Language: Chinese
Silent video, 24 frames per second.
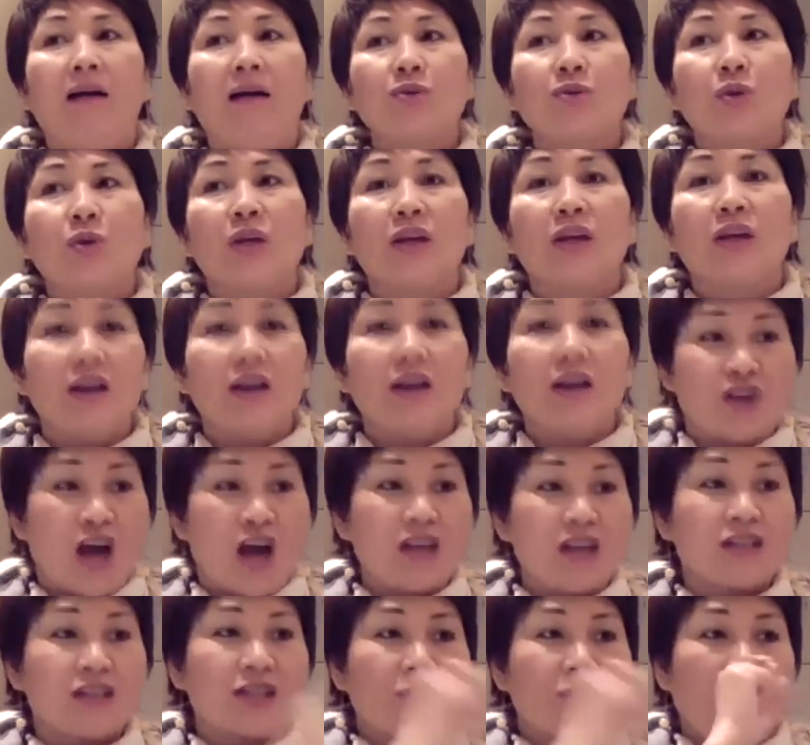所以小
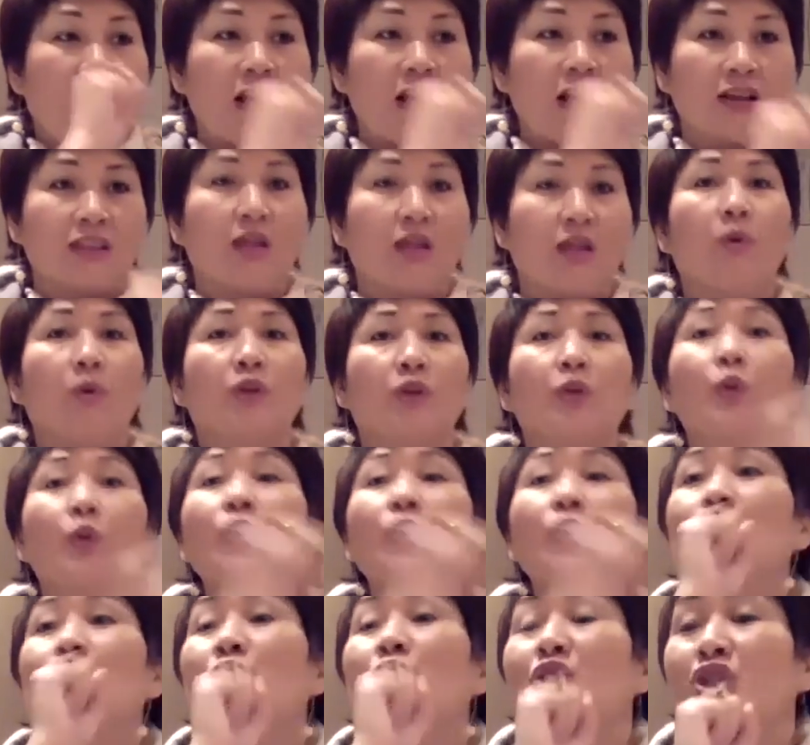孩子喜欢喝的，我都
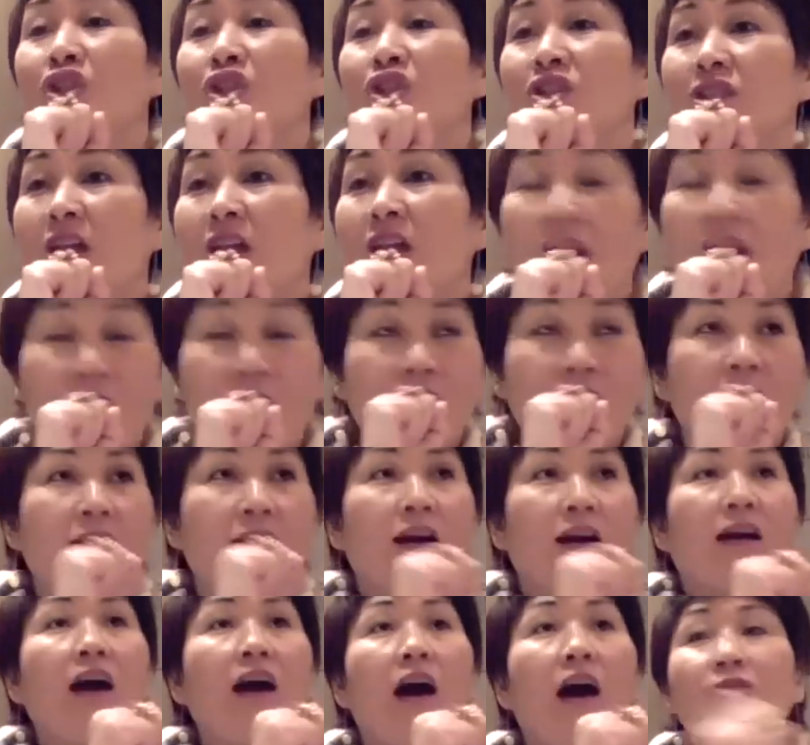会去吃一下，哎，
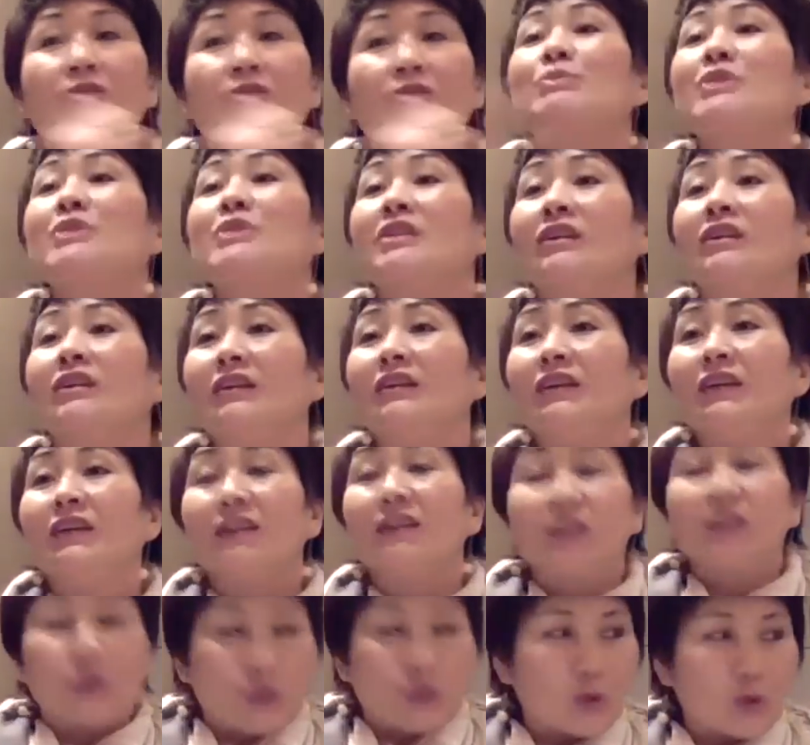很好，是不是？
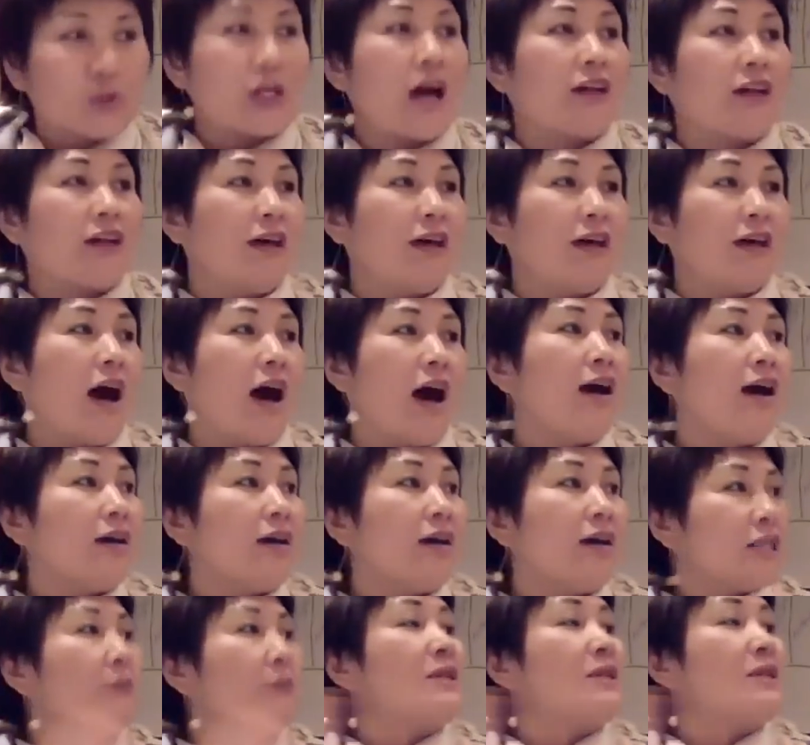就这样的哈，
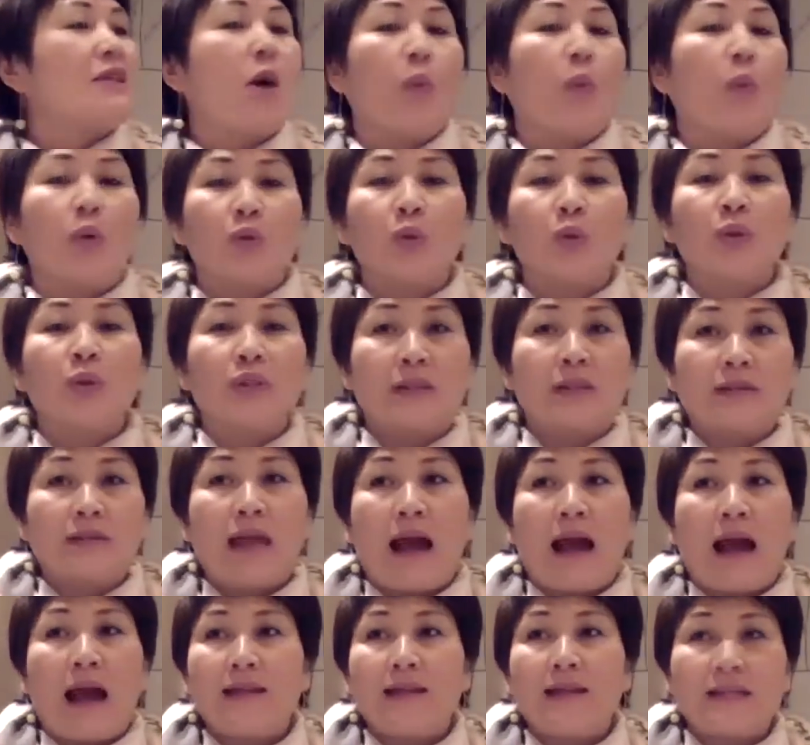基本上我就
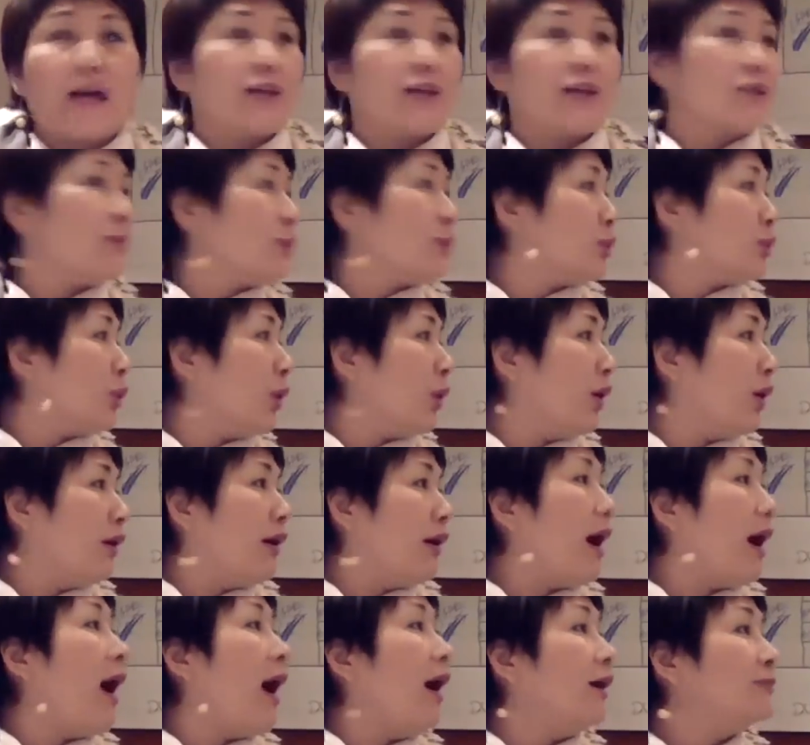大概讲这么多
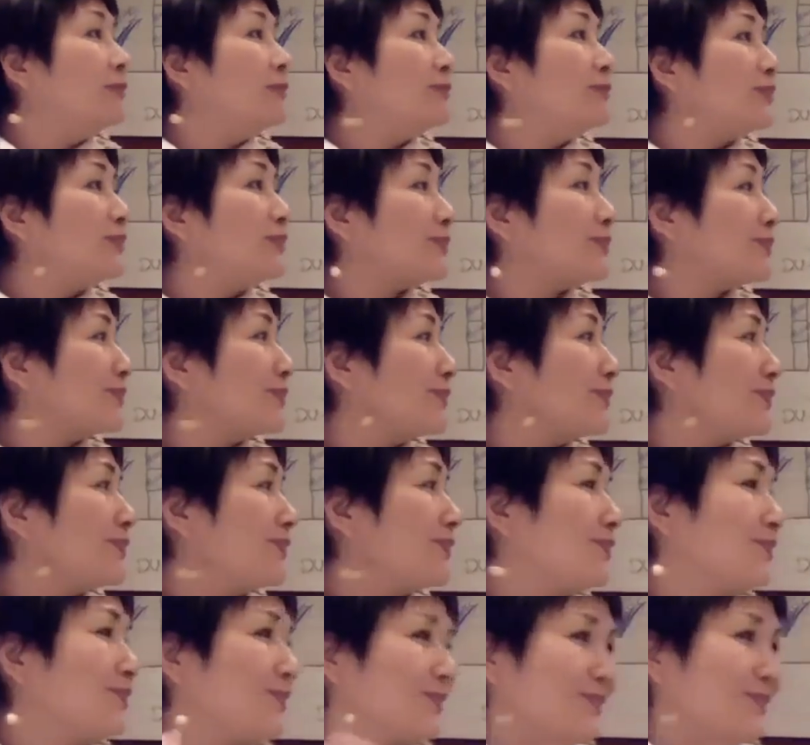哈。好，谢
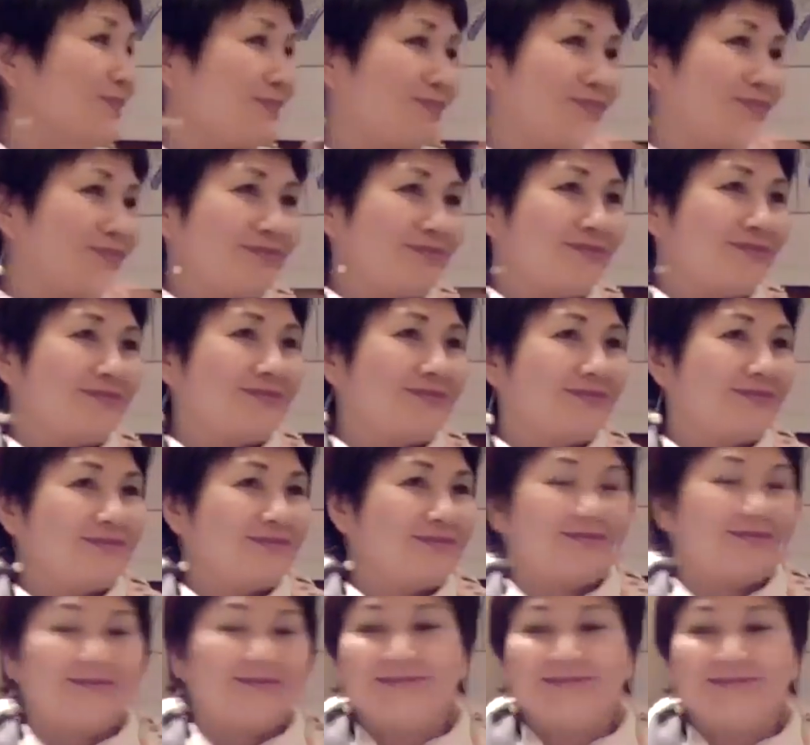谢，非常
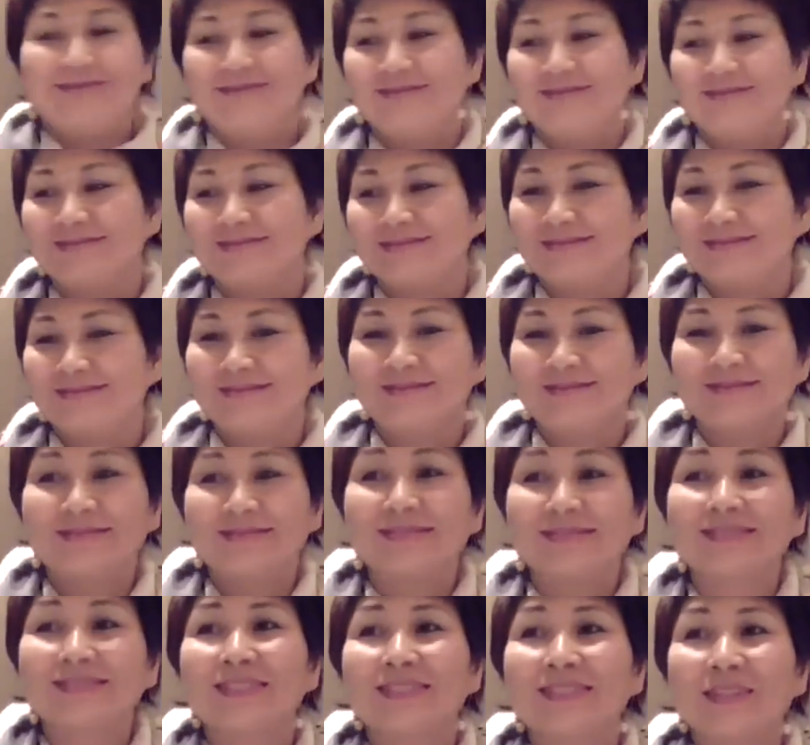
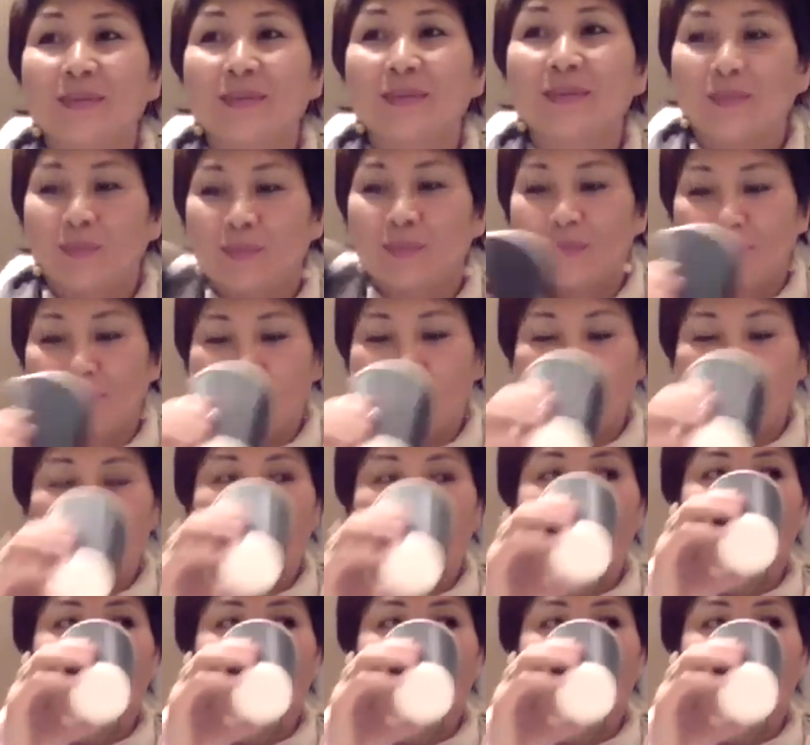感谢，谢谢。